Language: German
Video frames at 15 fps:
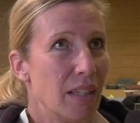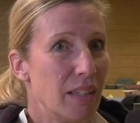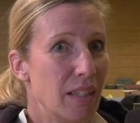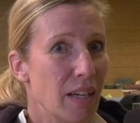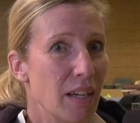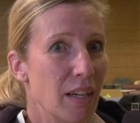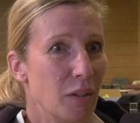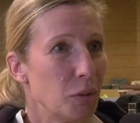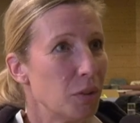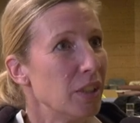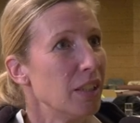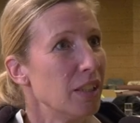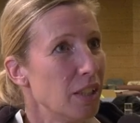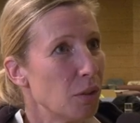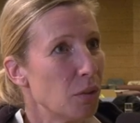ja,
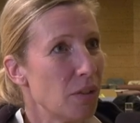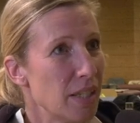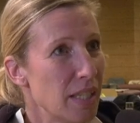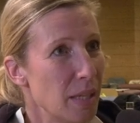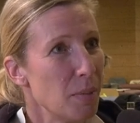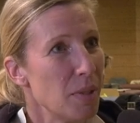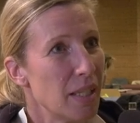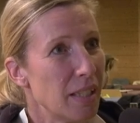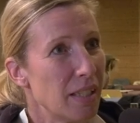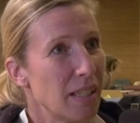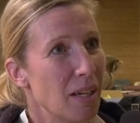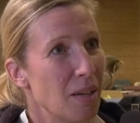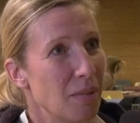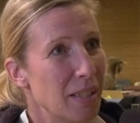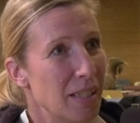routiniert und
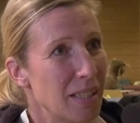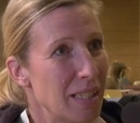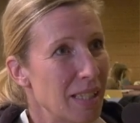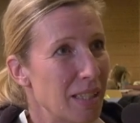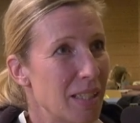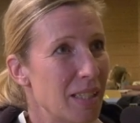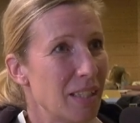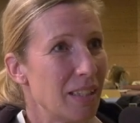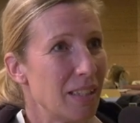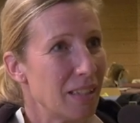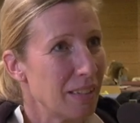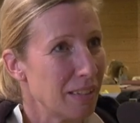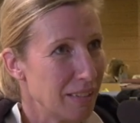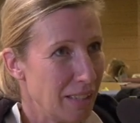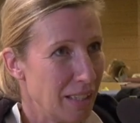selbstsicher, aber das hat
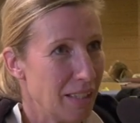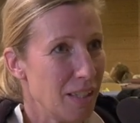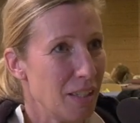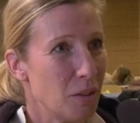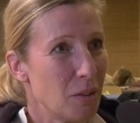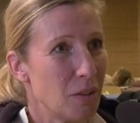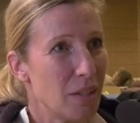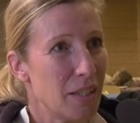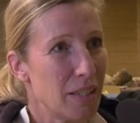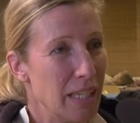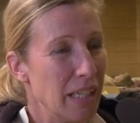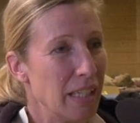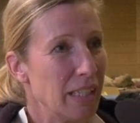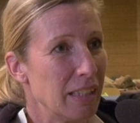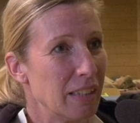sich, denke ich, durch das
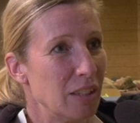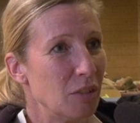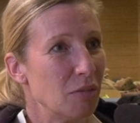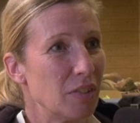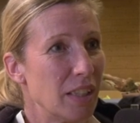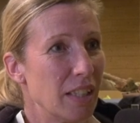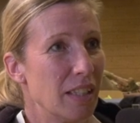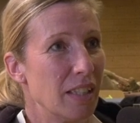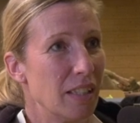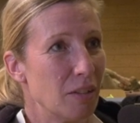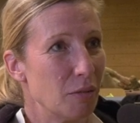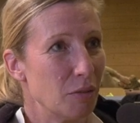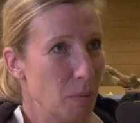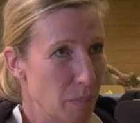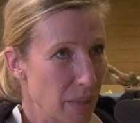Zellreaktivtraining
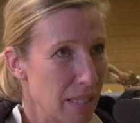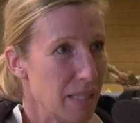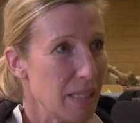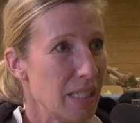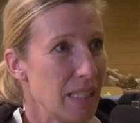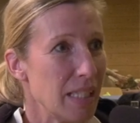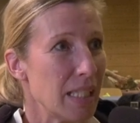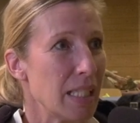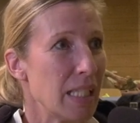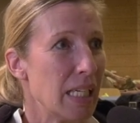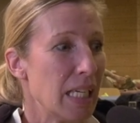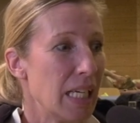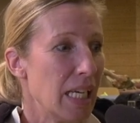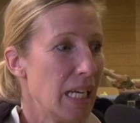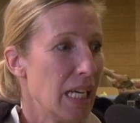verbessert.
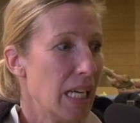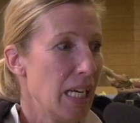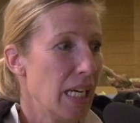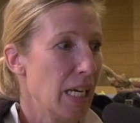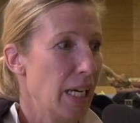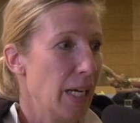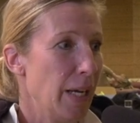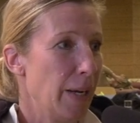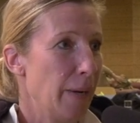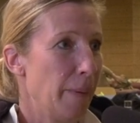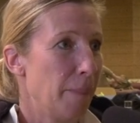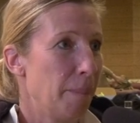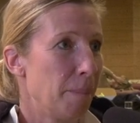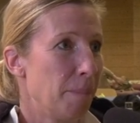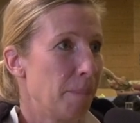
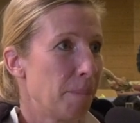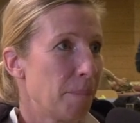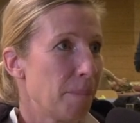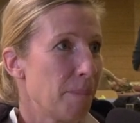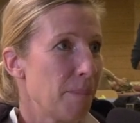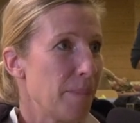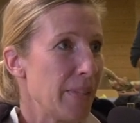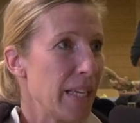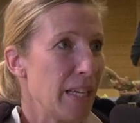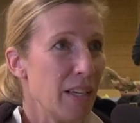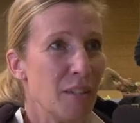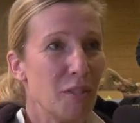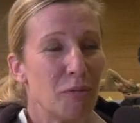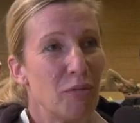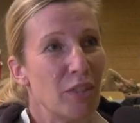Ähm,
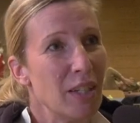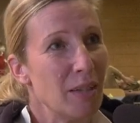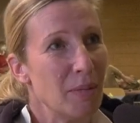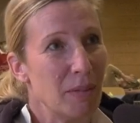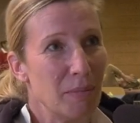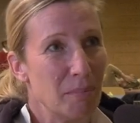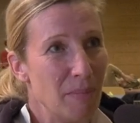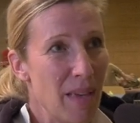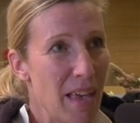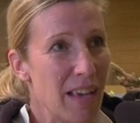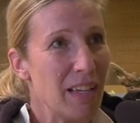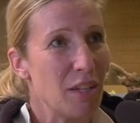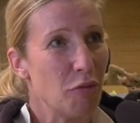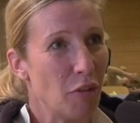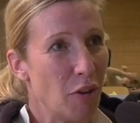ja, und wieder
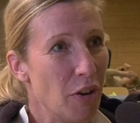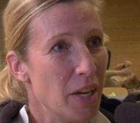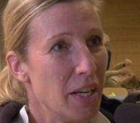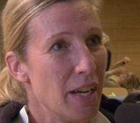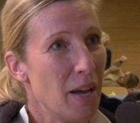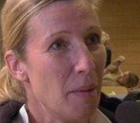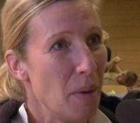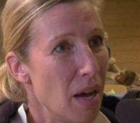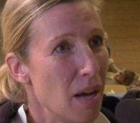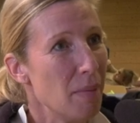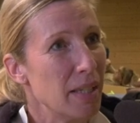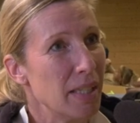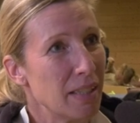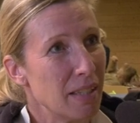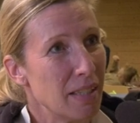mehr die Freude am
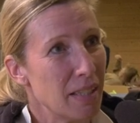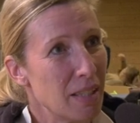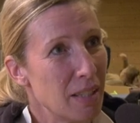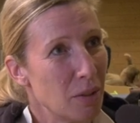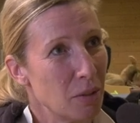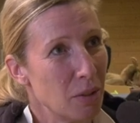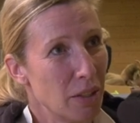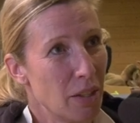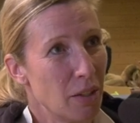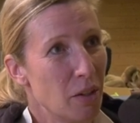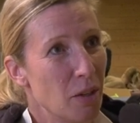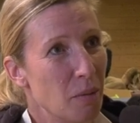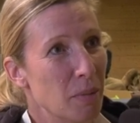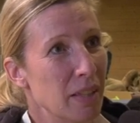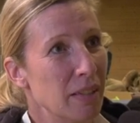Arbeiten ist dadurch
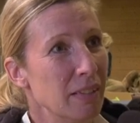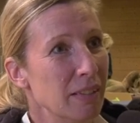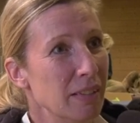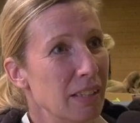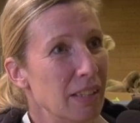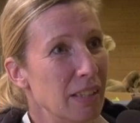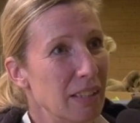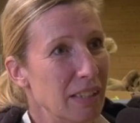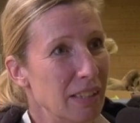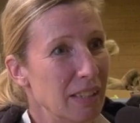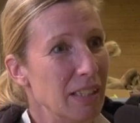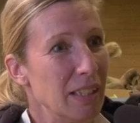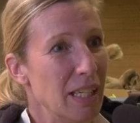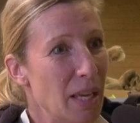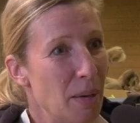gekommen,
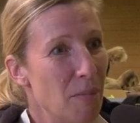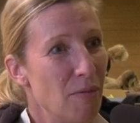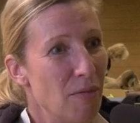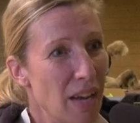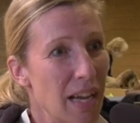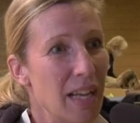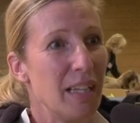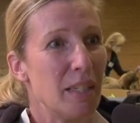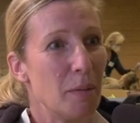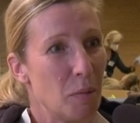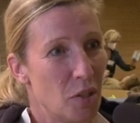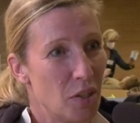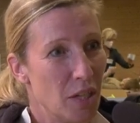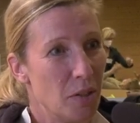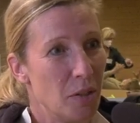eben weil ich die
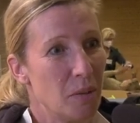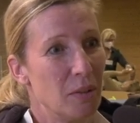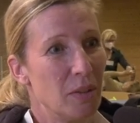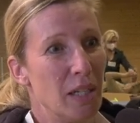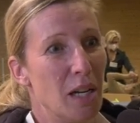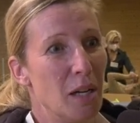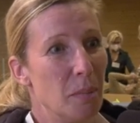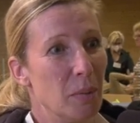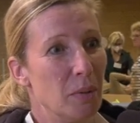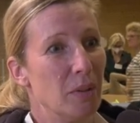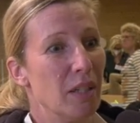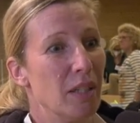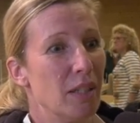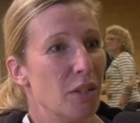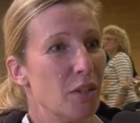Bestätigung habe
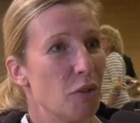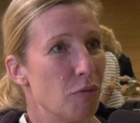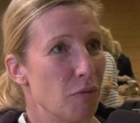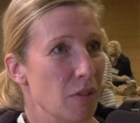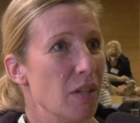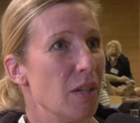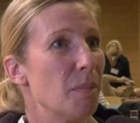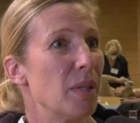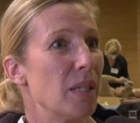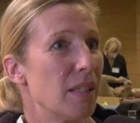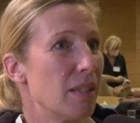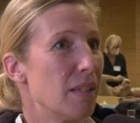oder das Gefühl habe,